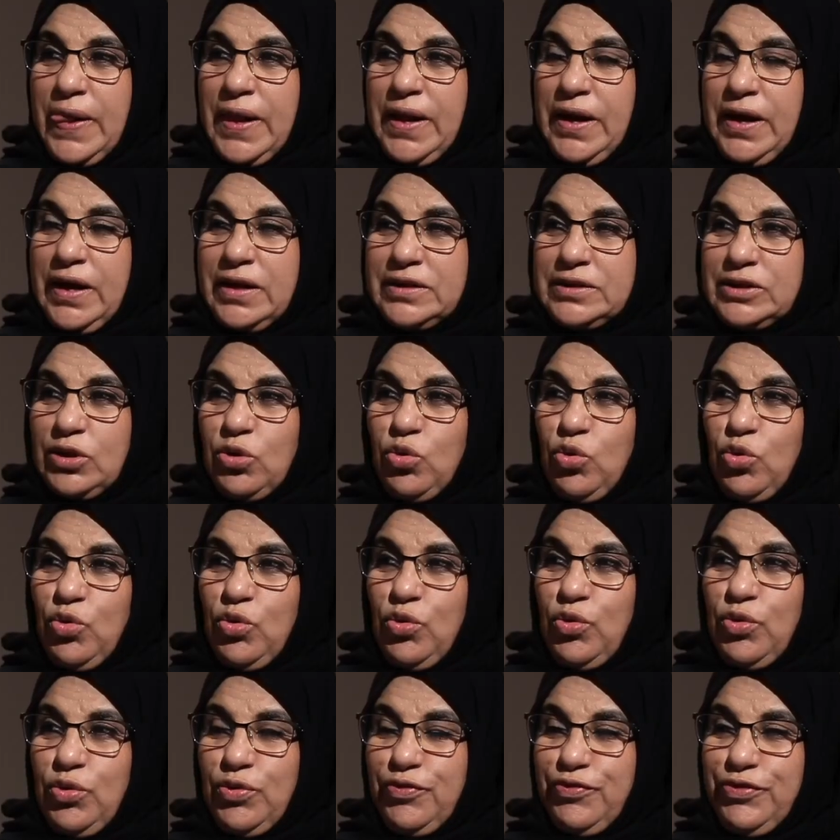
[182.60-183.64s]

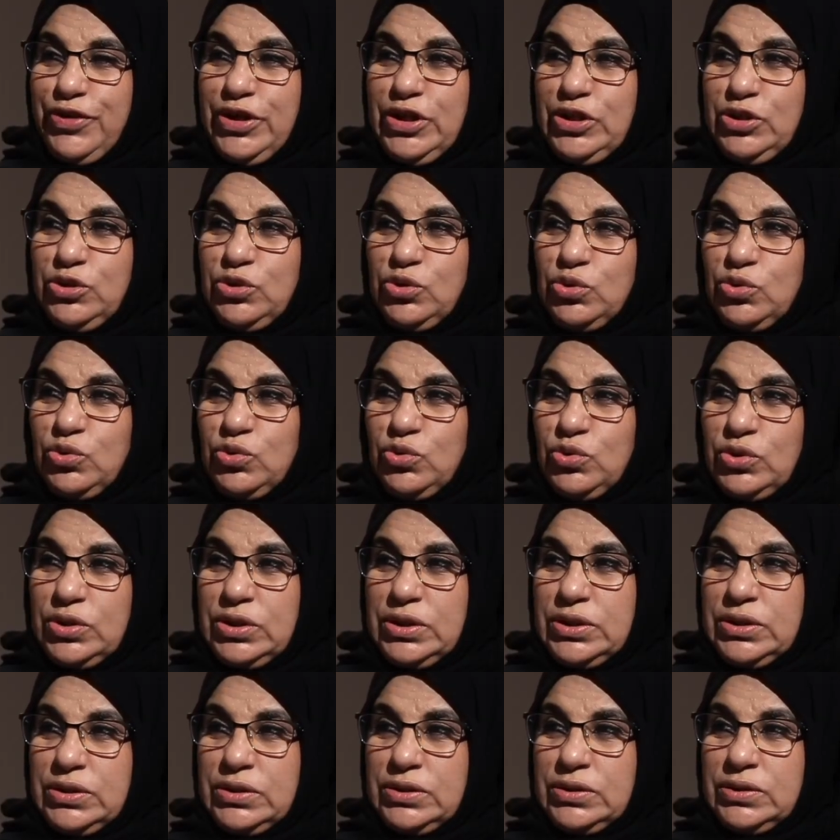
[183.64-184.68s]
حطوا فيديو
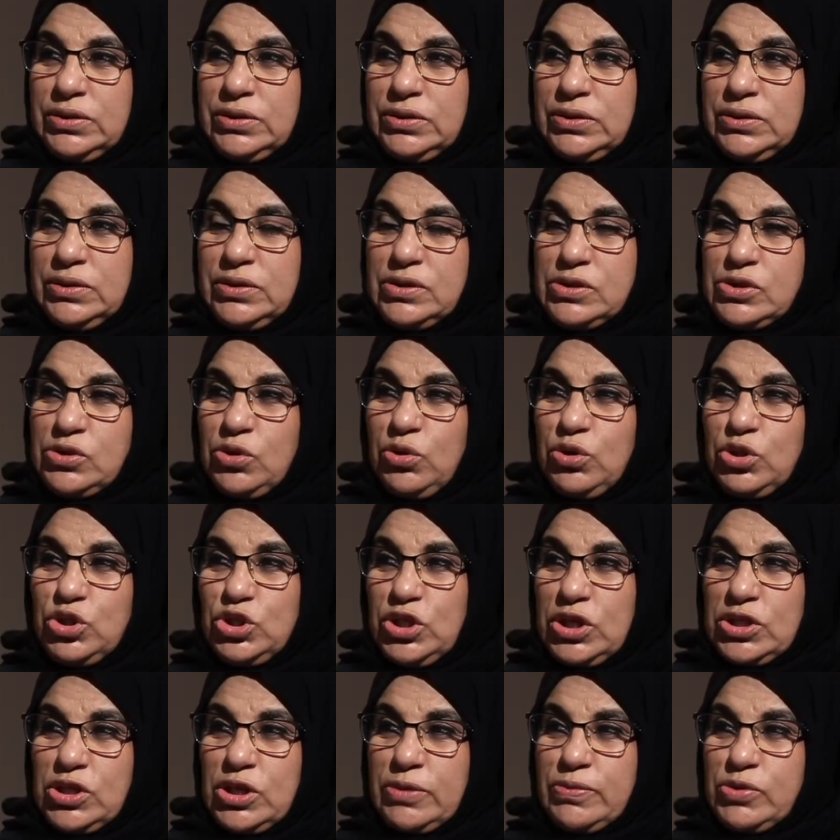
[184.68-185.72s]
آه، زوج
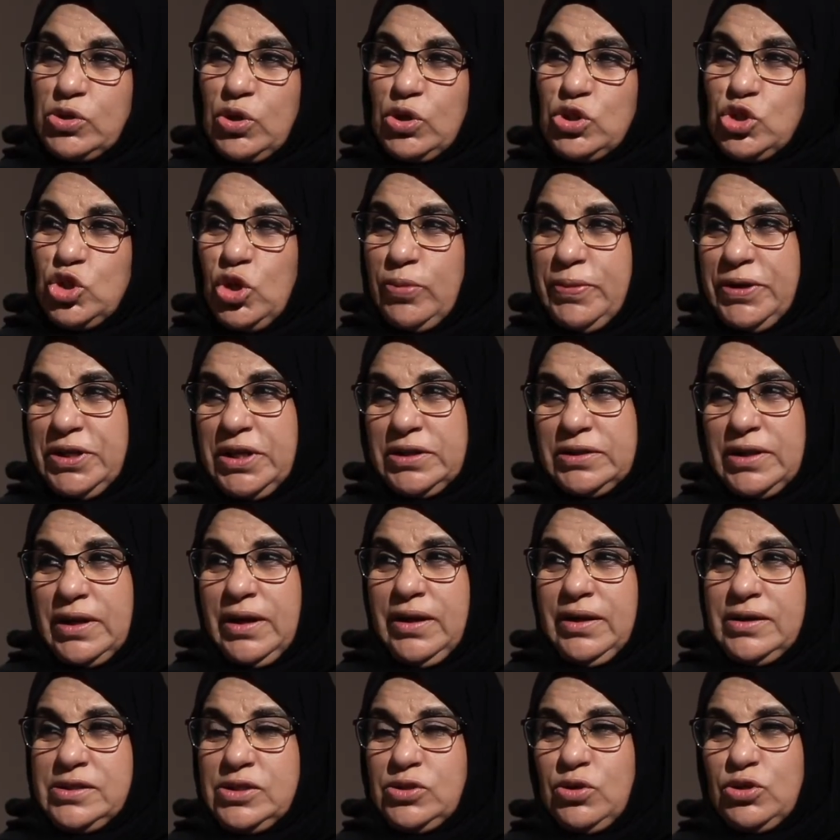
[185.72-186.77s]
يضرب زوجته وبعدين
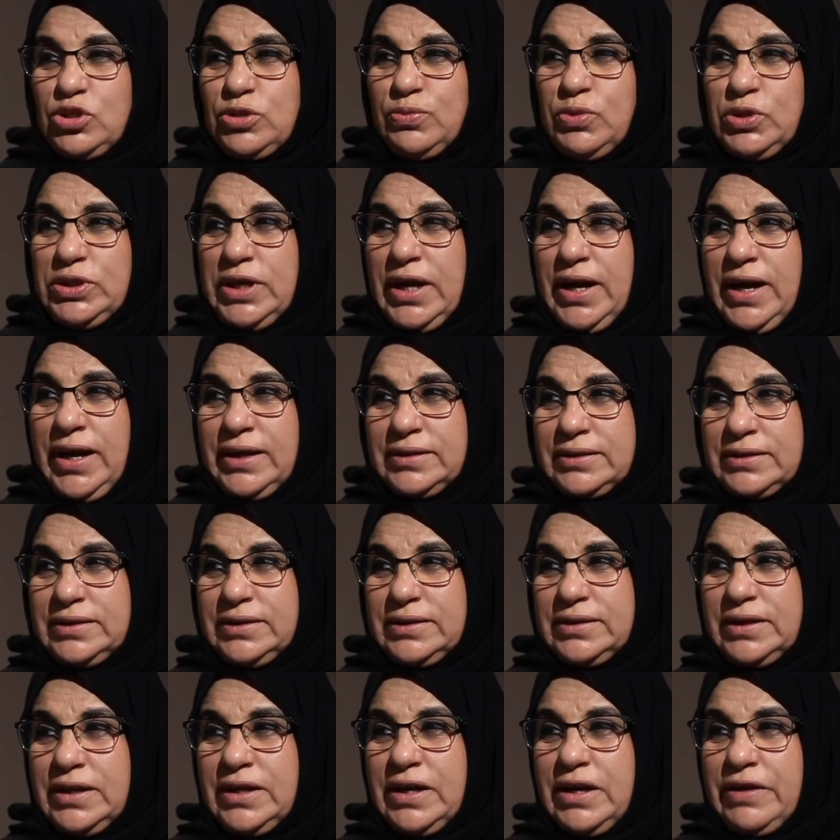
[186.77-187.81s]
طلع الزوج متعاطي
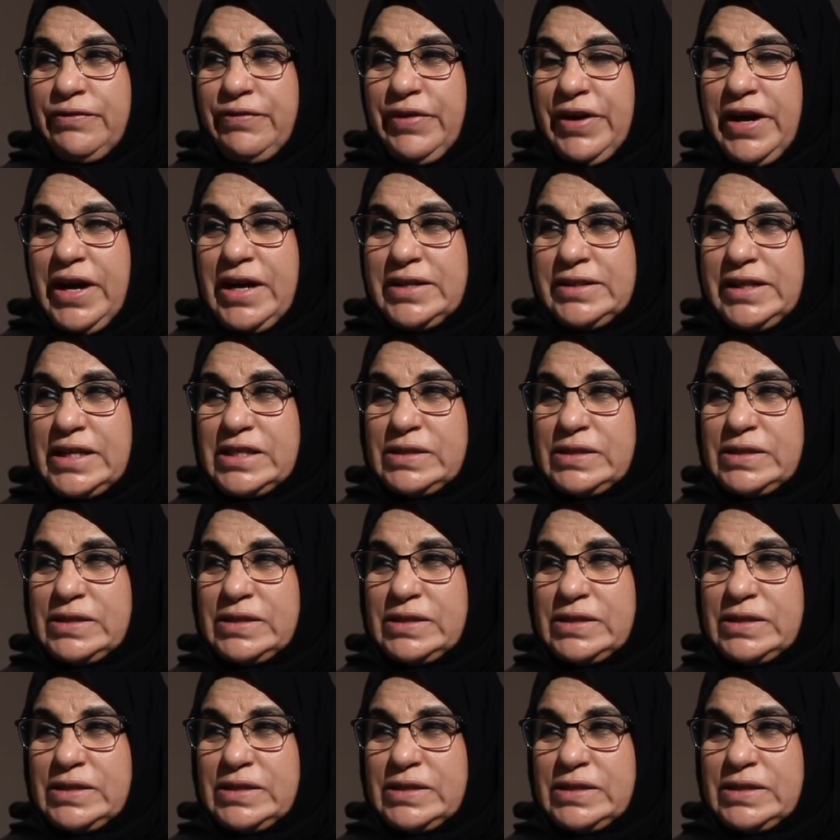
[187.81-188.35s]
فاحد نعم.